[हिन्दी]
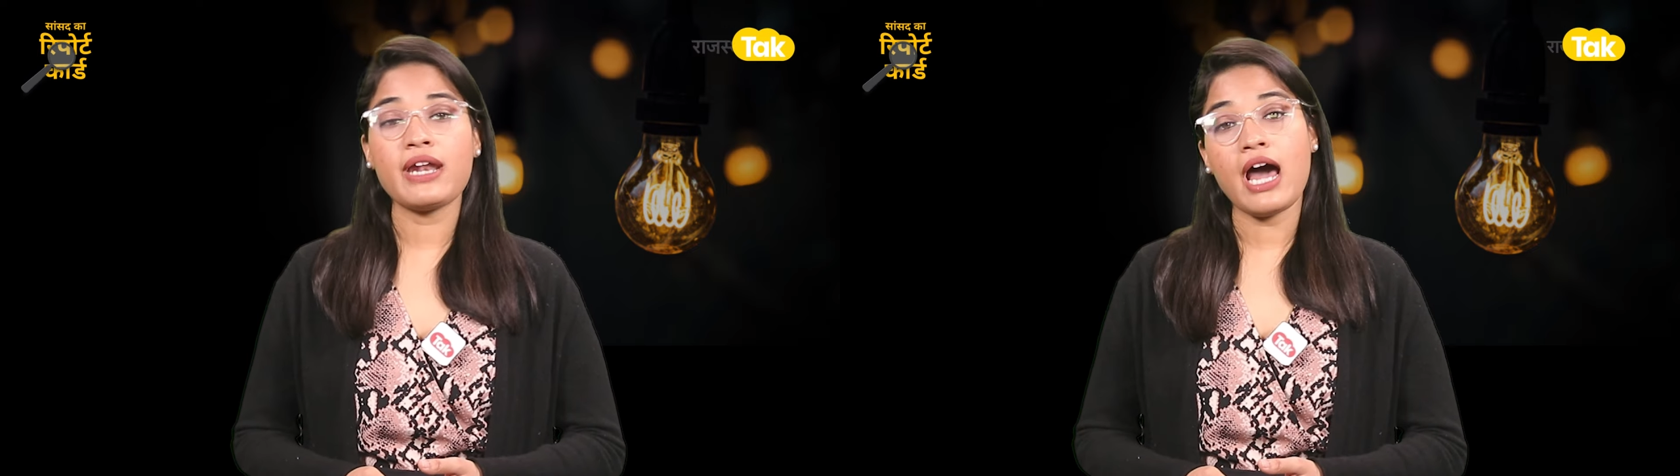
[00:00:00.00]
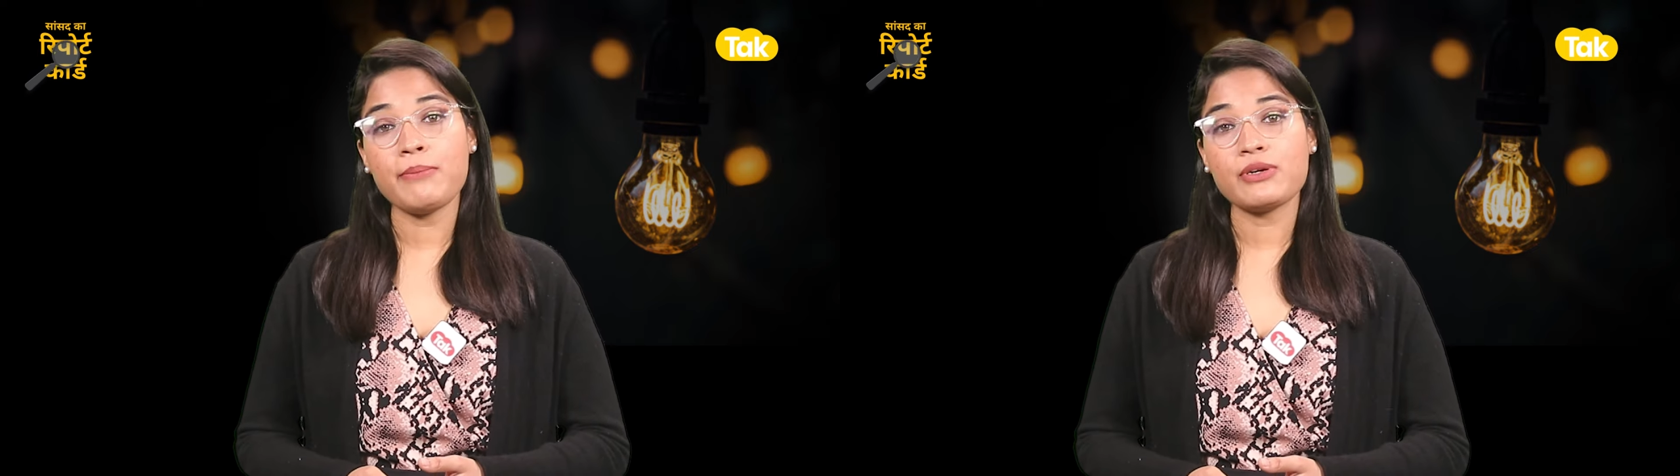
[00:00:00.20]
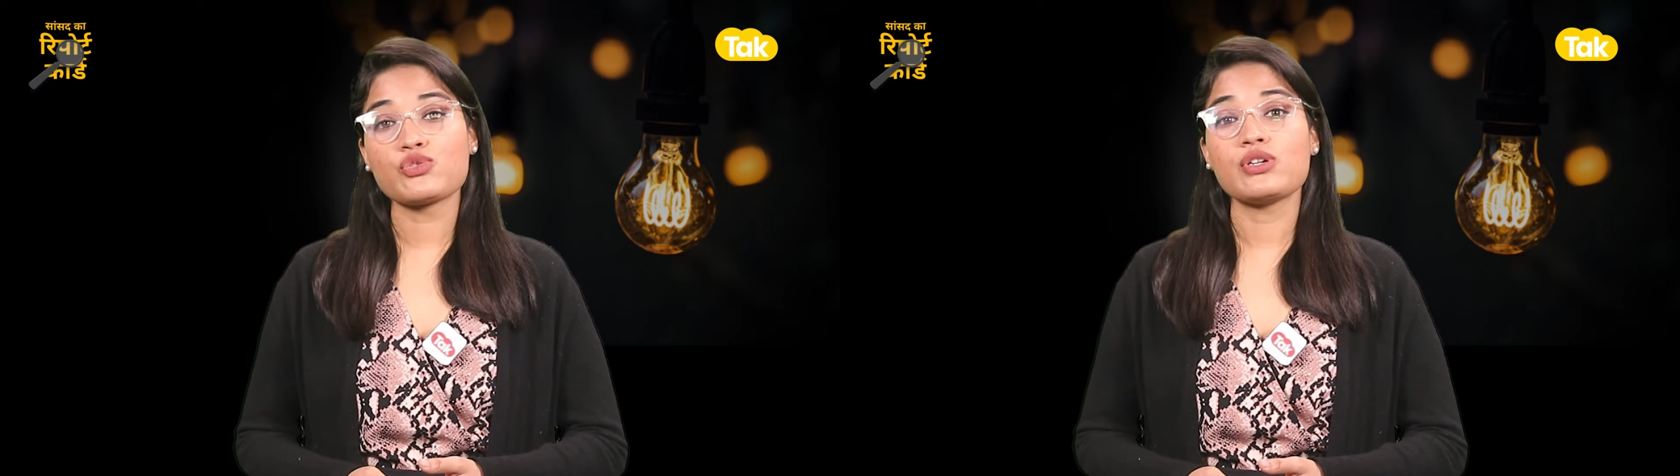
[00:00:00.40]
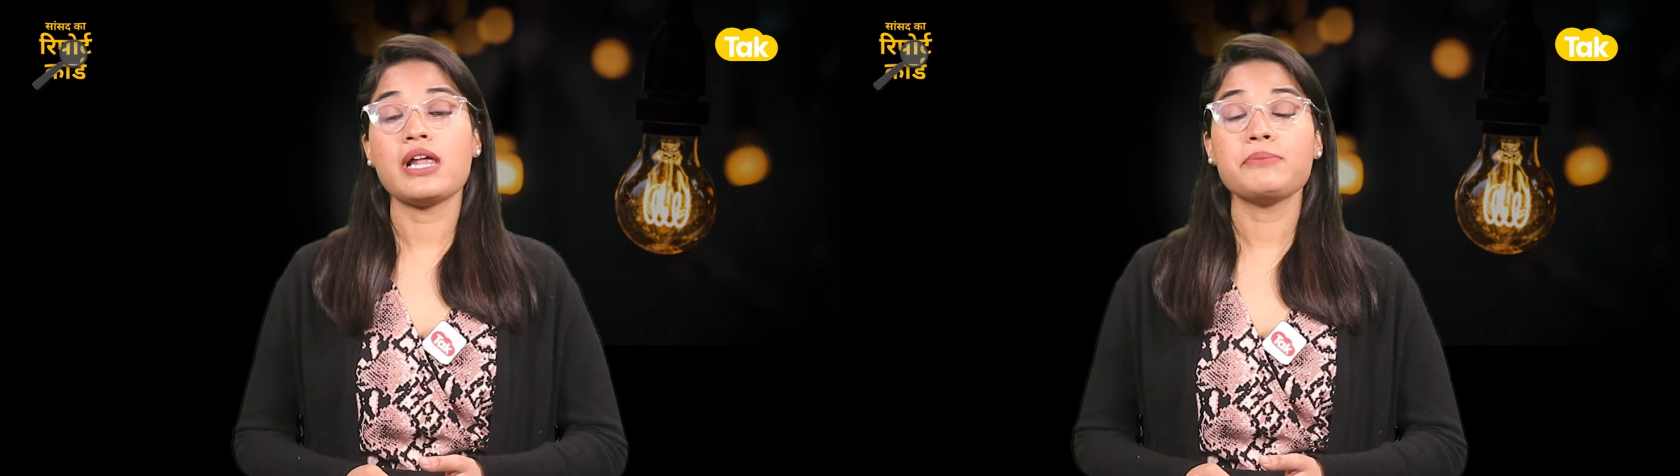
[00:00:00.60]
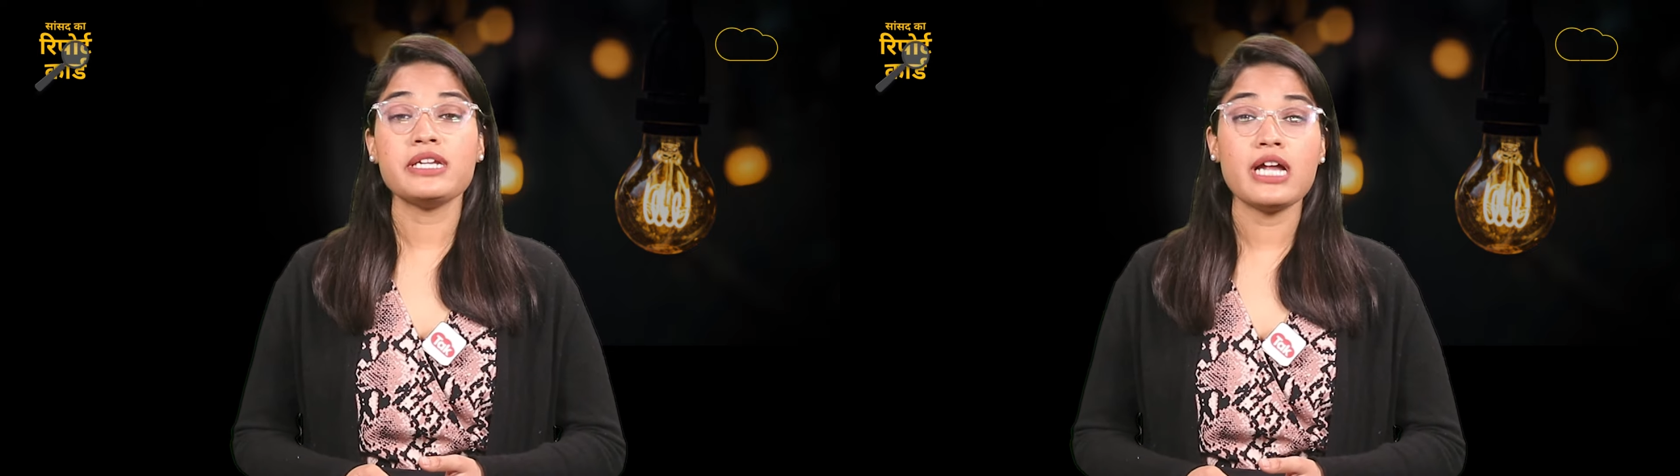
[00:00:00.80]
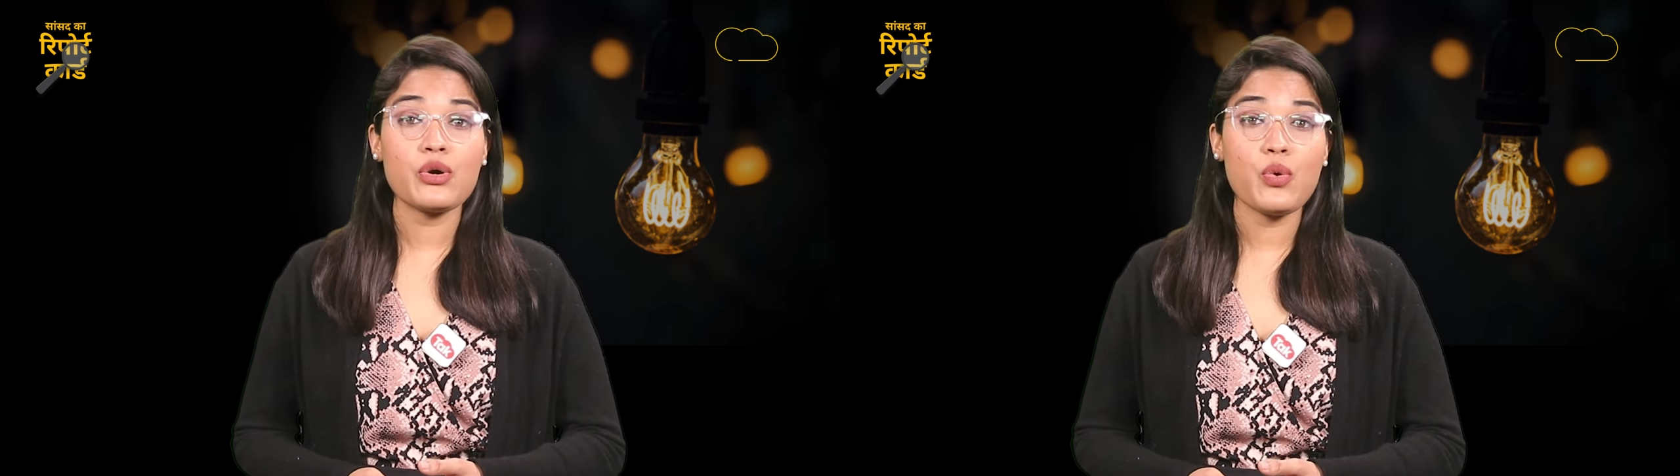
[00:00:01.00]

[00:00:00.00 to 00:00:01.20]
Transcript: पर आप अर्जुन लाल मीणा